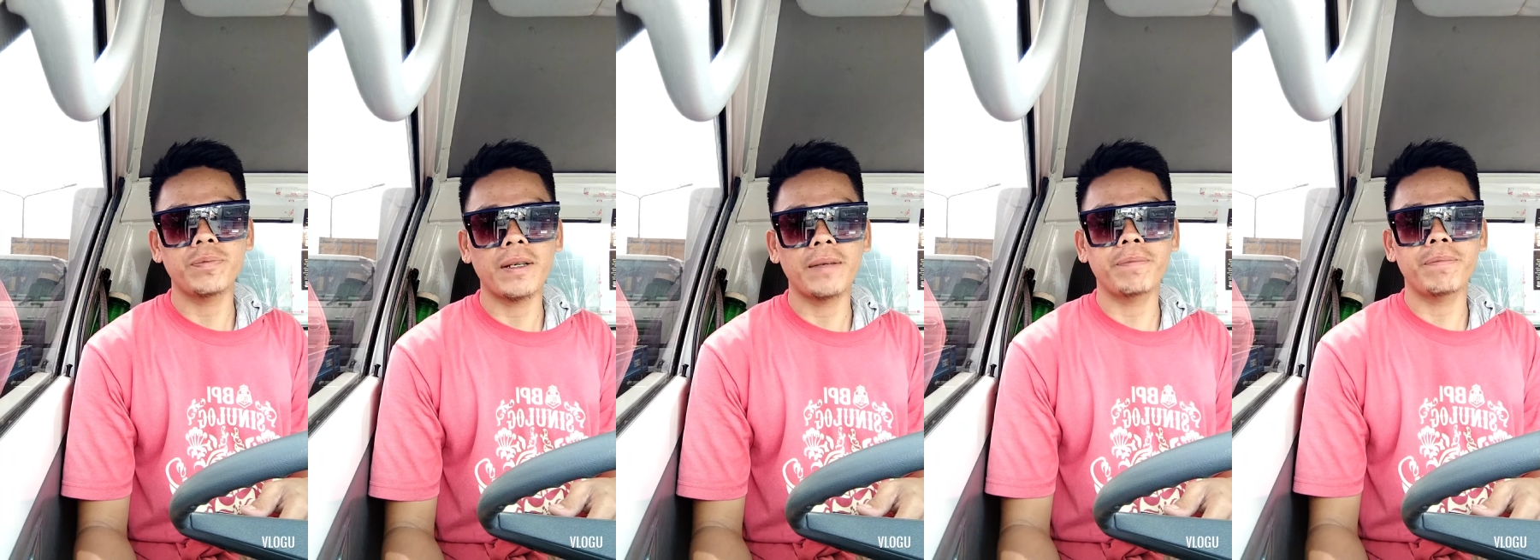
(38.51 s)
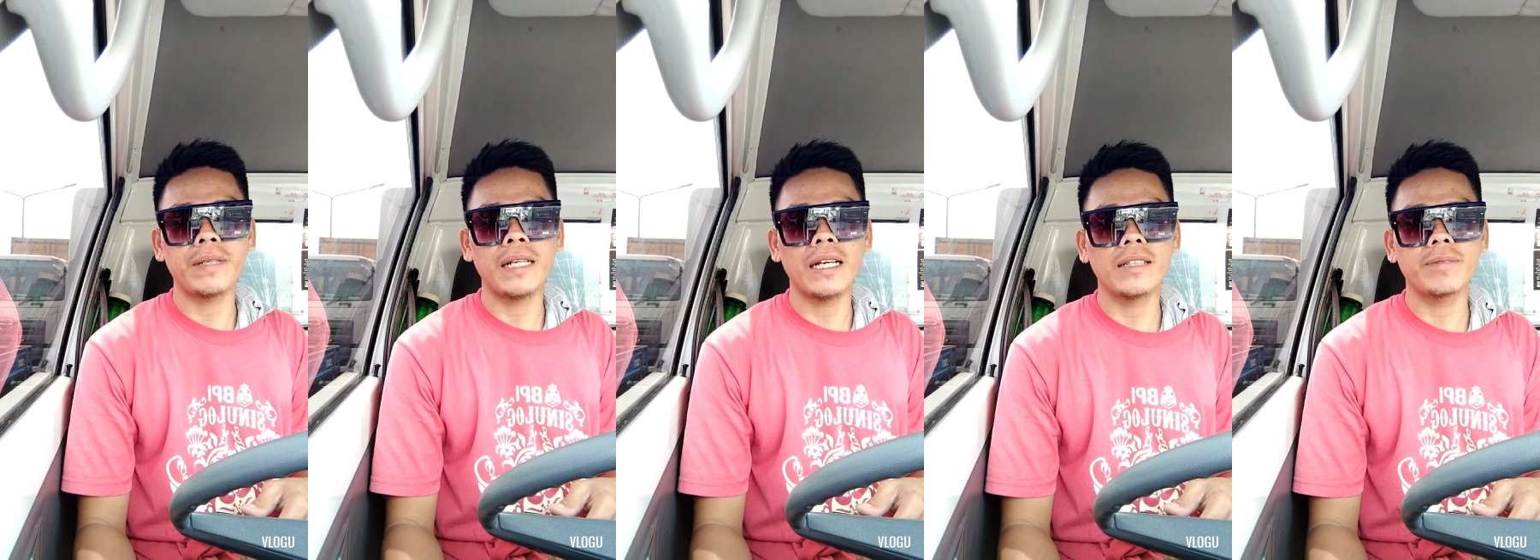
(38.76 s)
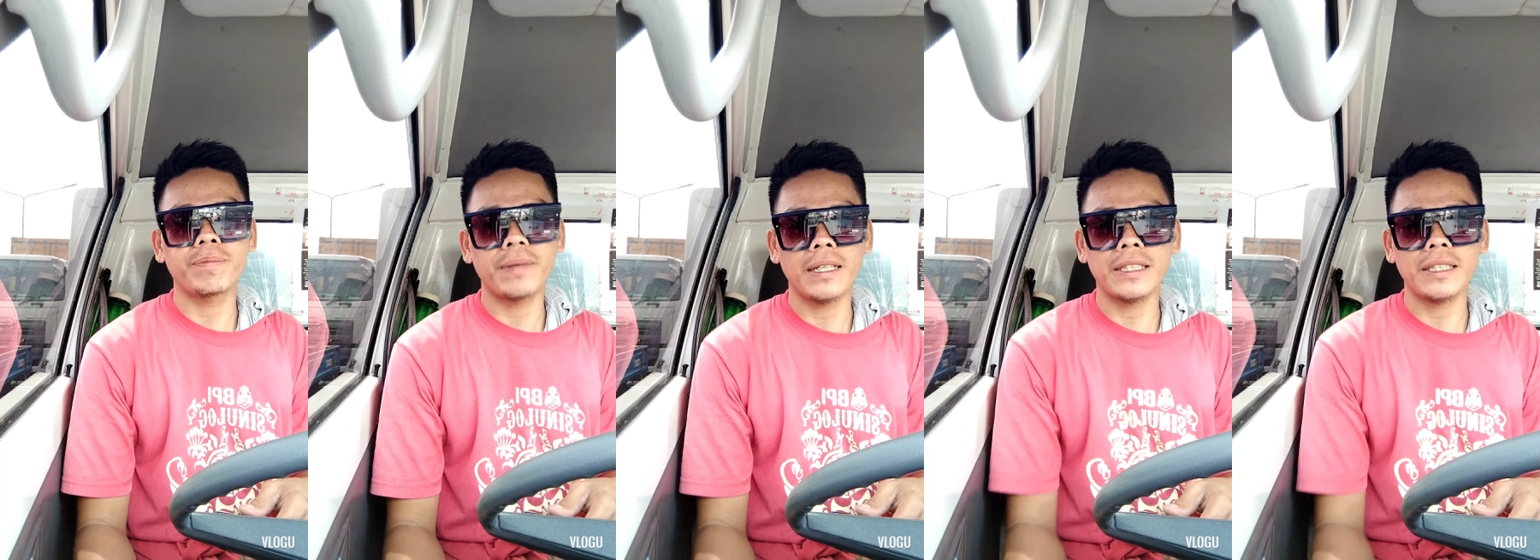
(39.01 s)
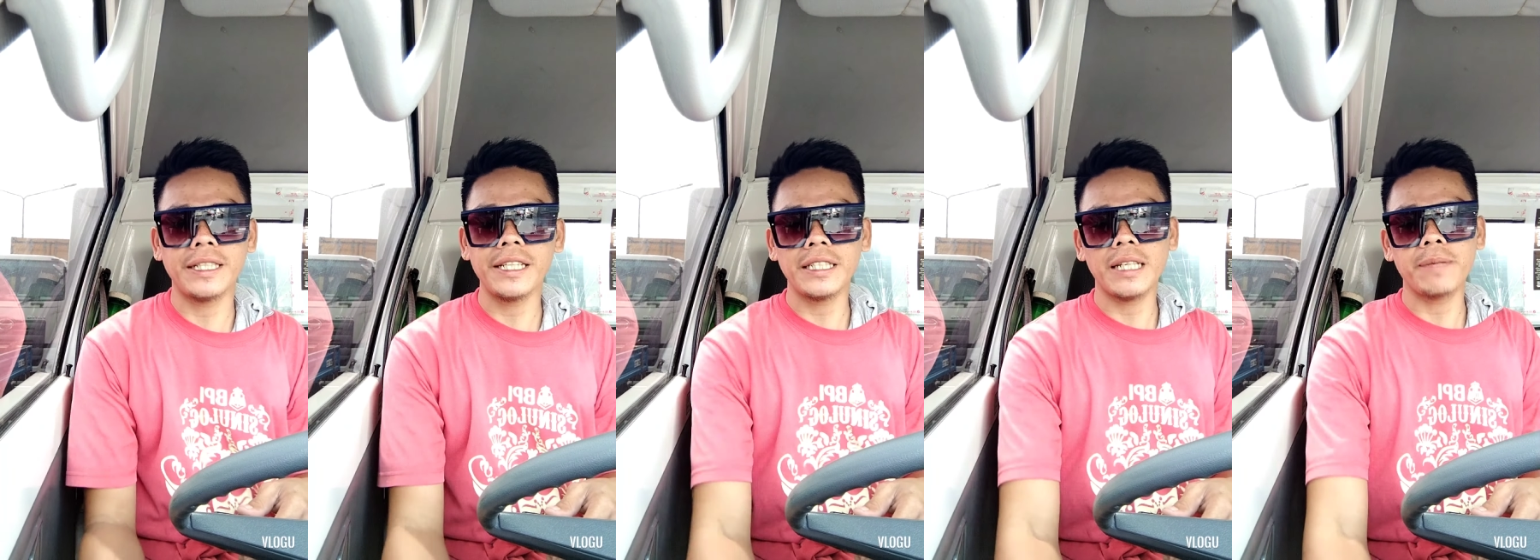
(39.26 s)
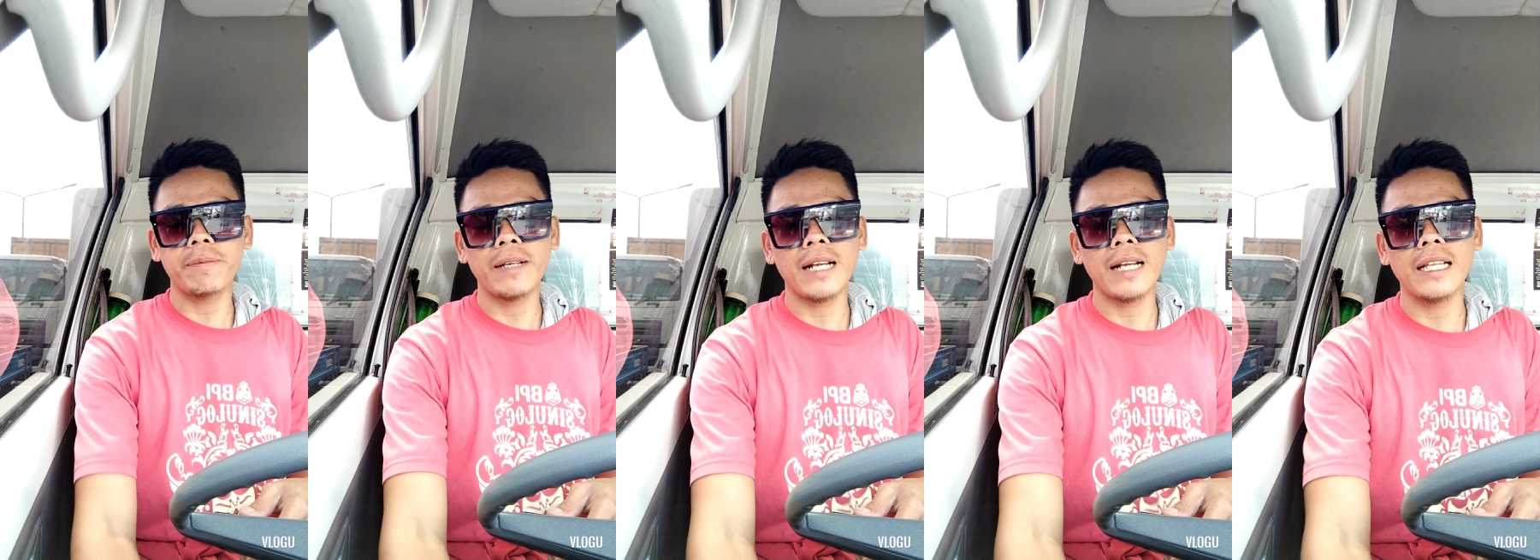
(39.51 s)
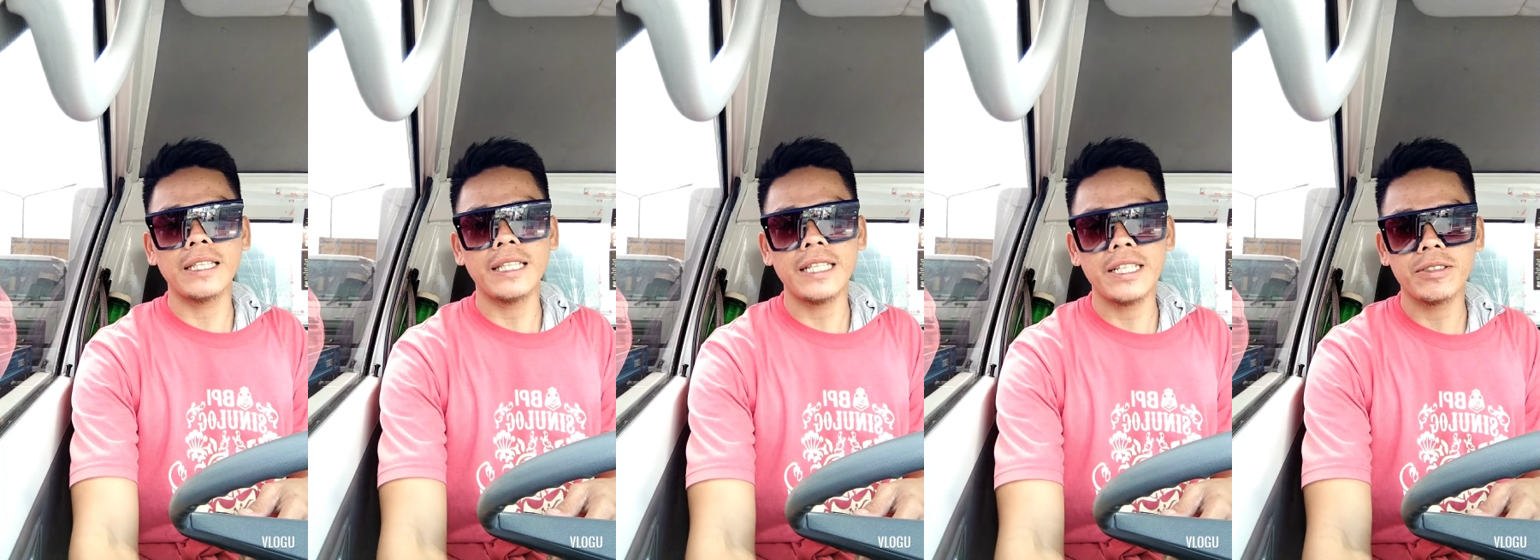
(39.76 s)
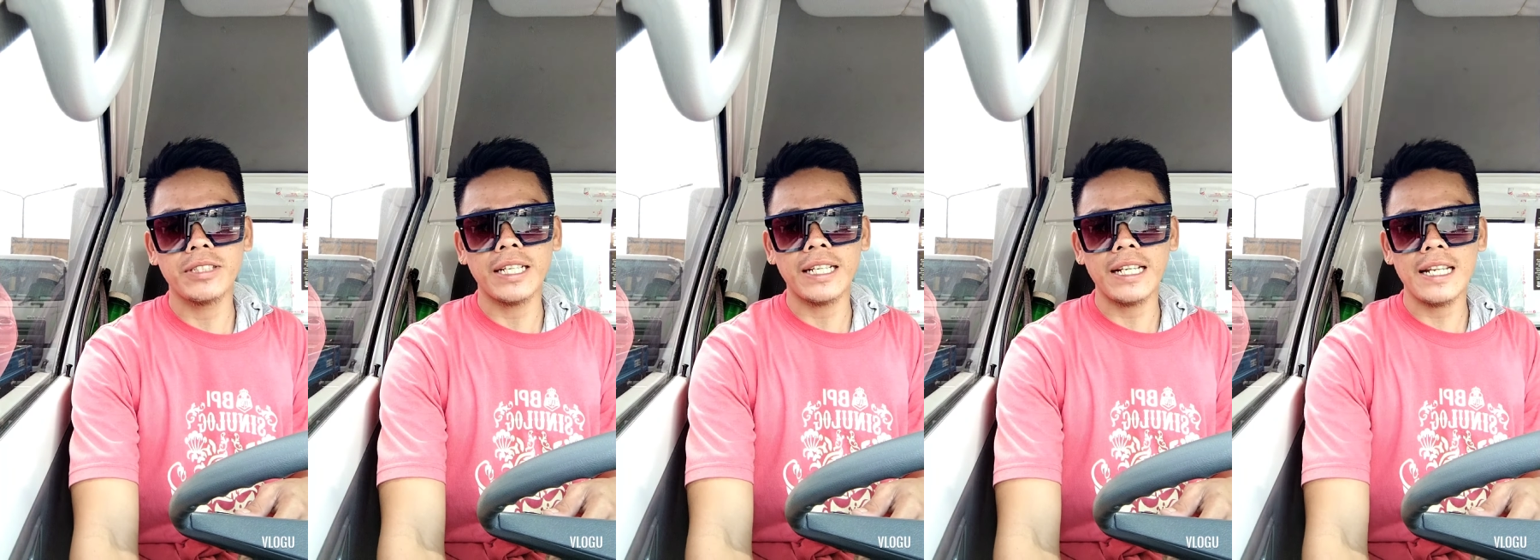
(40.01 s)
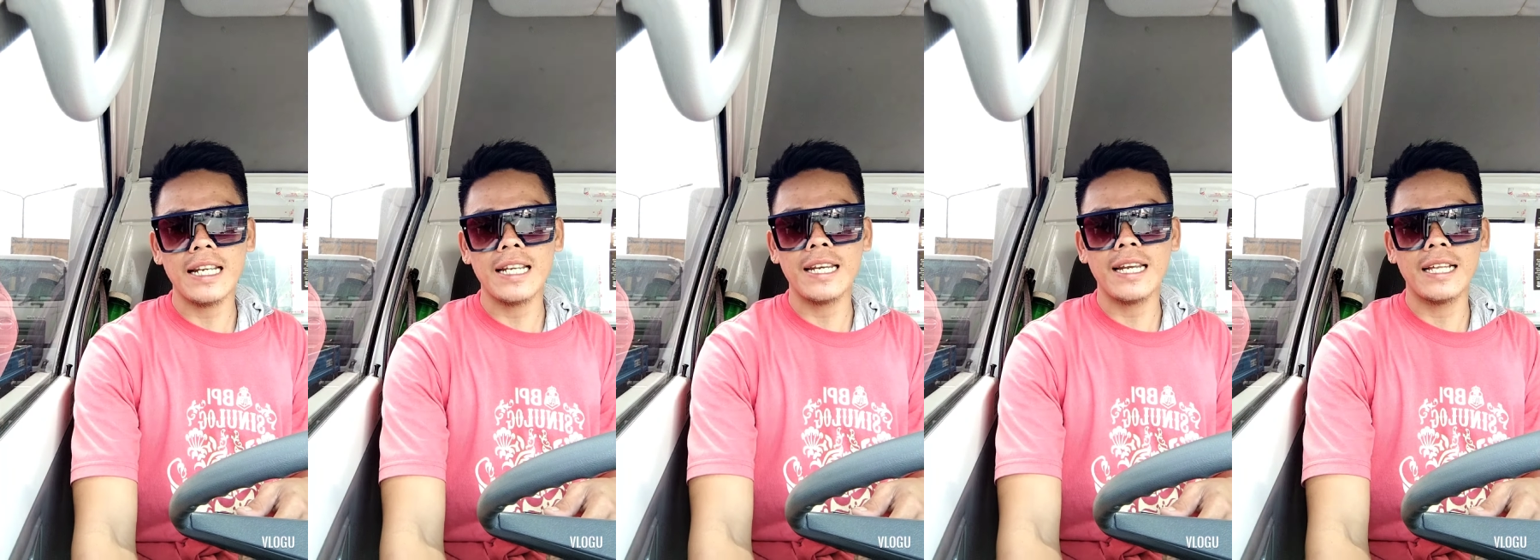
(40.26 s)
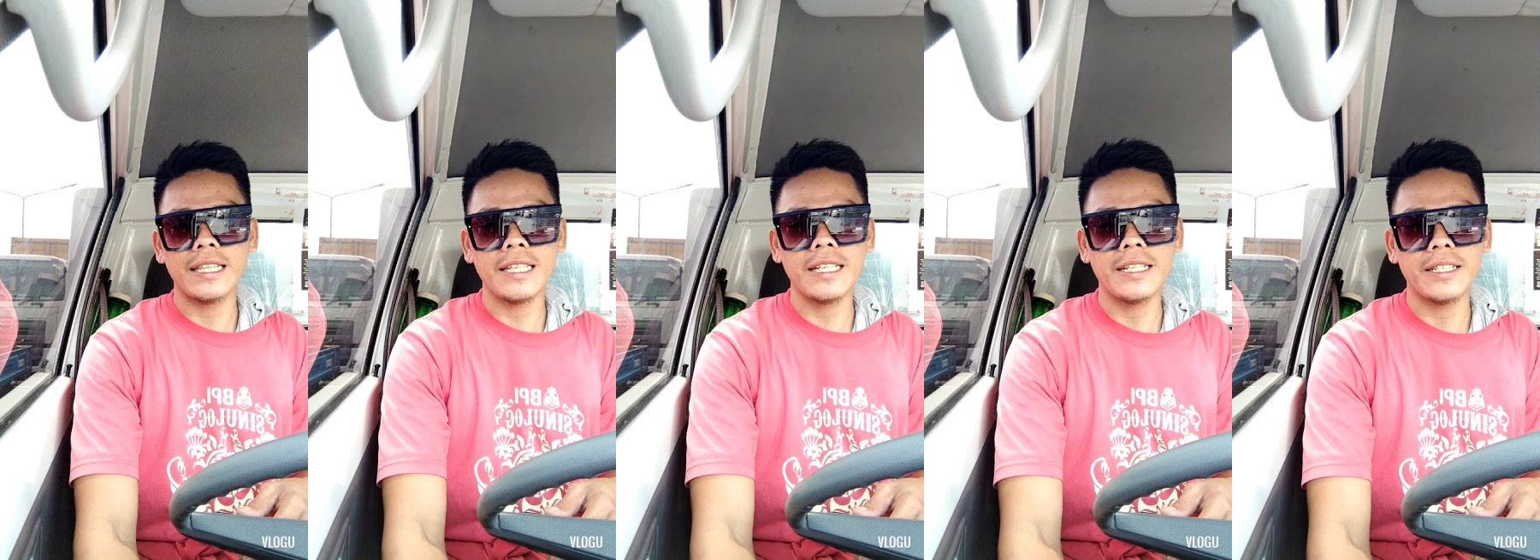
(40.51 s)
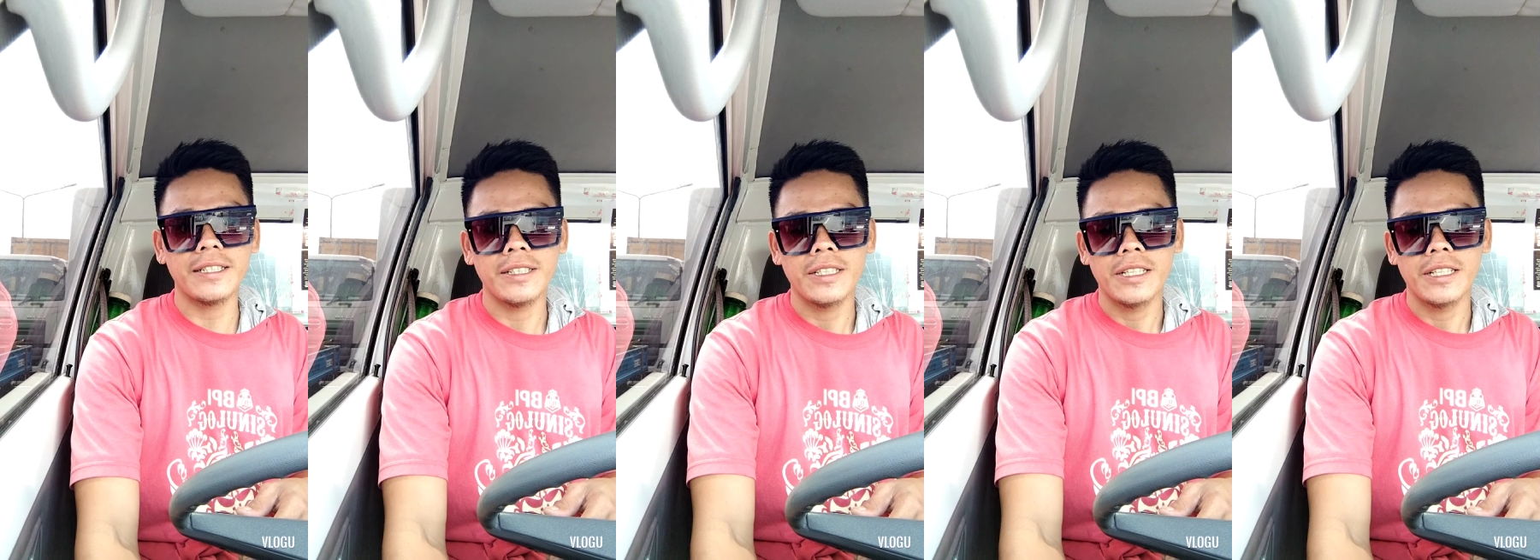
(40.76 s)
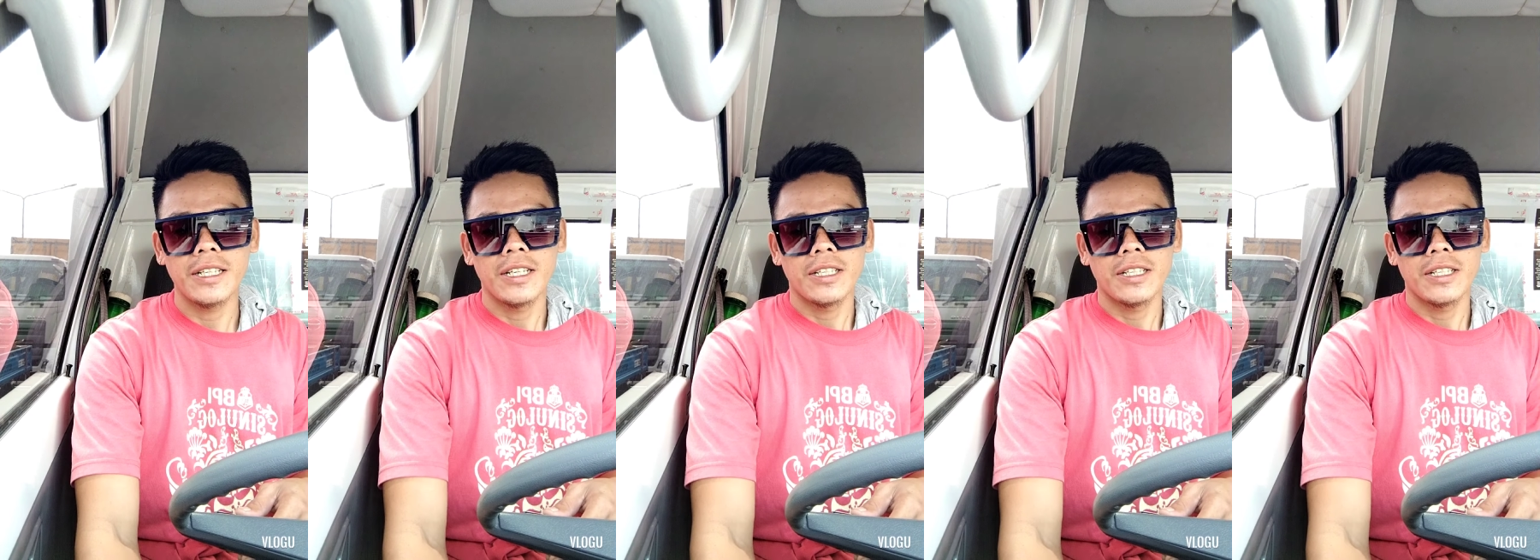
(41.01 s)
pag pinag pag trip pa natin yung sarili natin.